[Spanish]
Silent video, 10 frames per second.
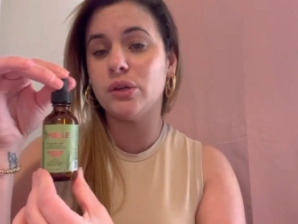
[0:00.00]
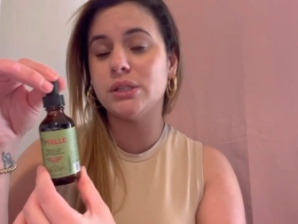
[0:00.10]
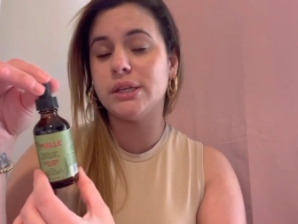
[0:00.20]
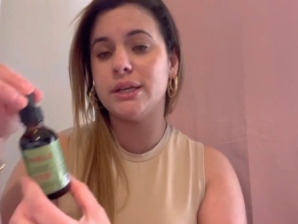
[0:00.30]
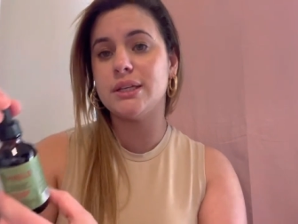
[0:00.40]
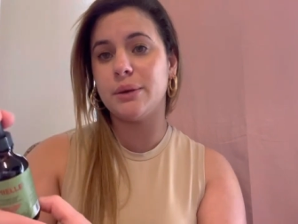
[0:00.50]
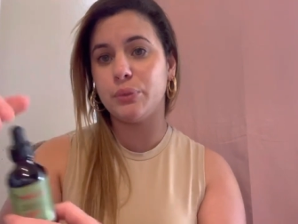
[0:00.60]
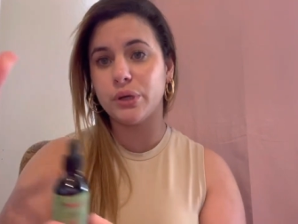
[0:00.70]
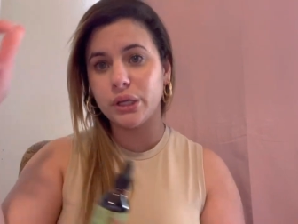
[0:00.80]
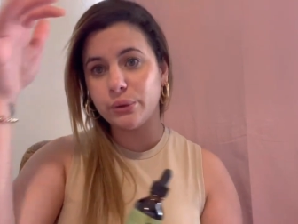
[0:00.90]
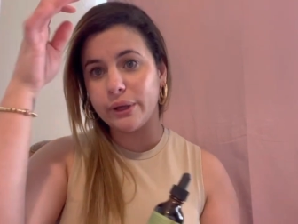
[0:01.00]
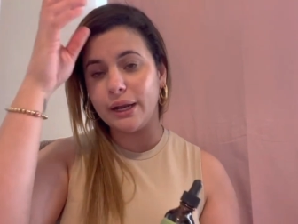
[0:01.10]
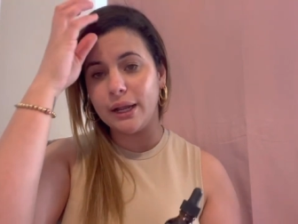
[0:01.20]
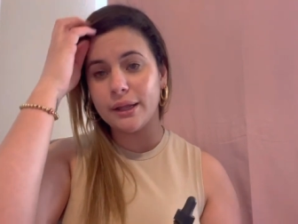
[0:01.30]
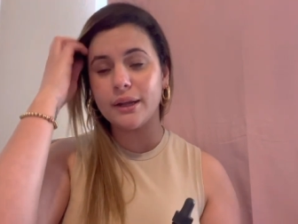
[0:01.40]
se echa poquito
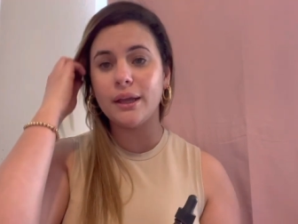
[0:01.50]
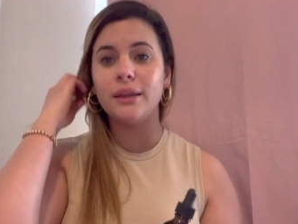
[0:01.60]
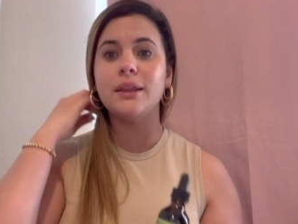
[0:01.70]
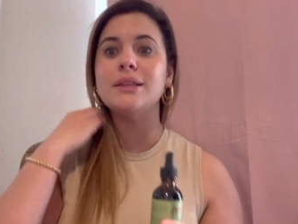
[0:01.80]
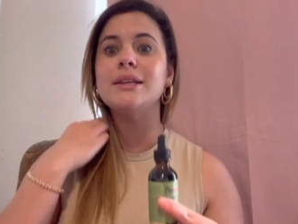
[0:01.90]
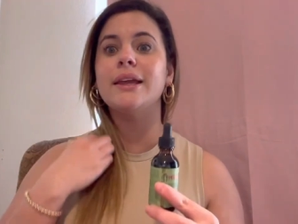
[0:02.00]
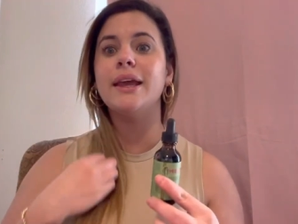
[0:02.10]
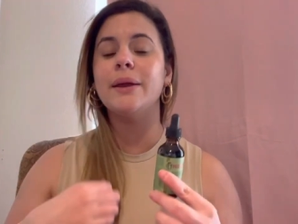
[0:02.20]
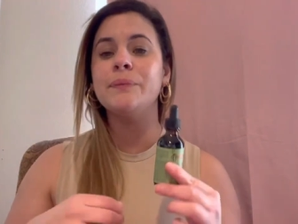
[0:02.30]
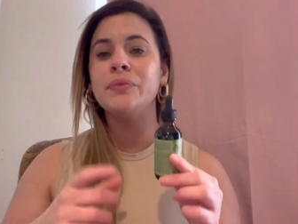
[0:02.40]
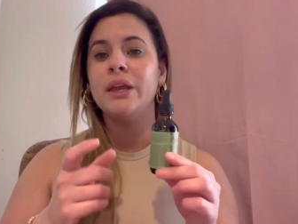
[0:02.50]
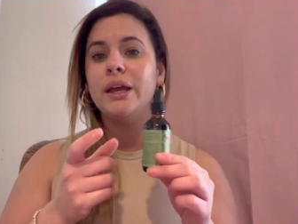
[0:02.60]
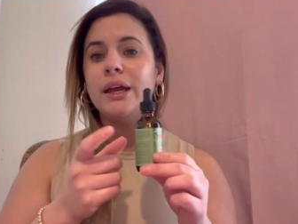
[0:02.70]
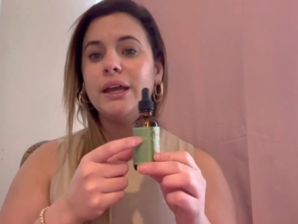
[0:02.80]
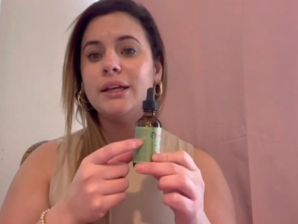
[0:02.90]
en la raíz, dice que
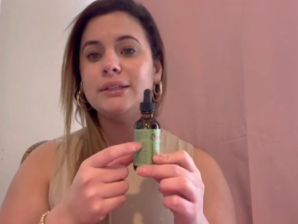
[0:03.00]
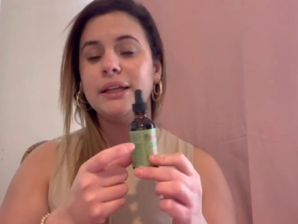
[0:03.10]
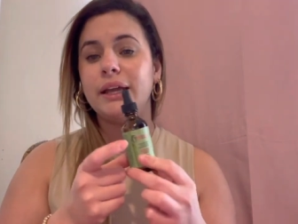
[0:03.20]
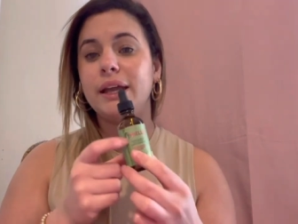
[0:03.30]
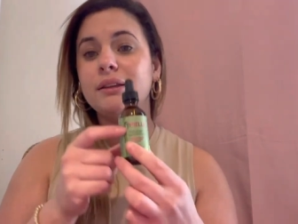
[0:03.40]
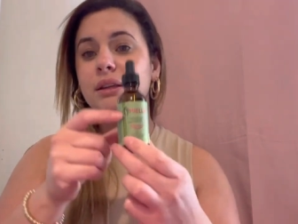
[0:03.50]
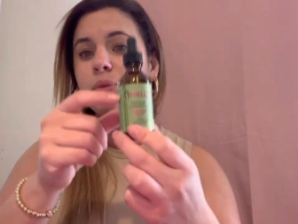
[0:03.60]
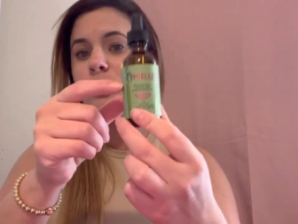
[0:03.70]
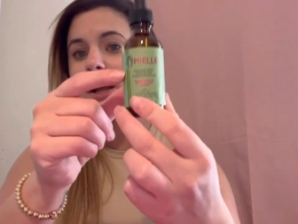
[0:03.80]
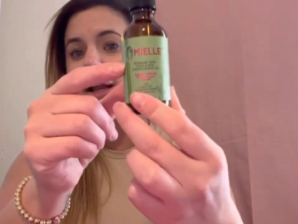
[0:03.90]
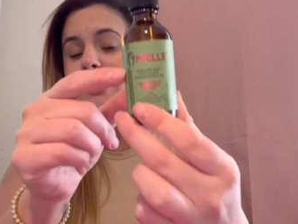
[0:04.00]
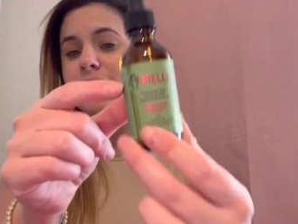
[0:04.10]
este estimula el